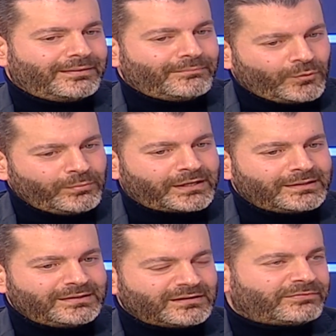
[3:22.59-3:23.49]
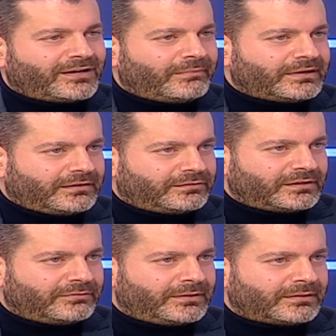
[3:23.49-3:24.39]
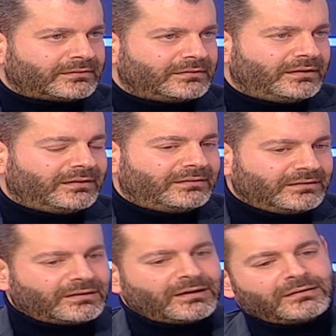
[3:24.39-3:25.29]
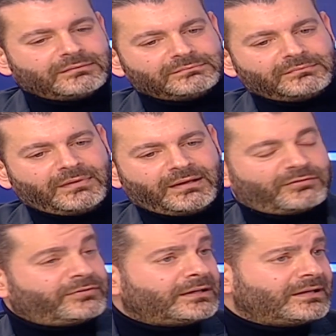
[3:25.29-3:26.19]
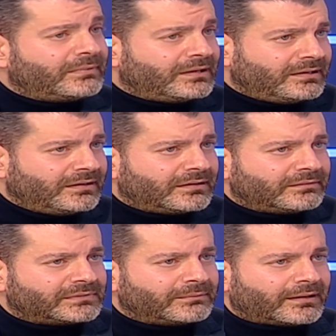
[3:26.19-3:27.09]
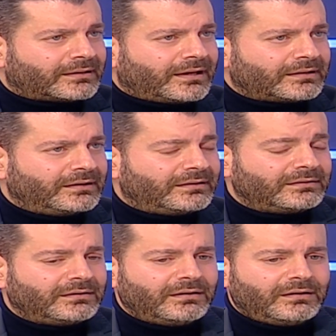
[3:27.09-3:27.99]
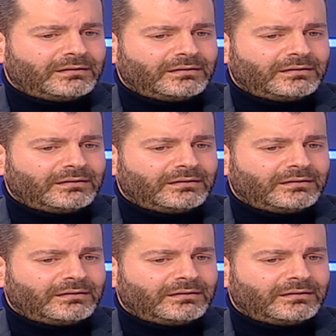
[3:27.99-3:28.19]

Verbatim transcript: ممكن يرفع منع السفر لقاء كفاله ماليه ببعض الاحيان آه.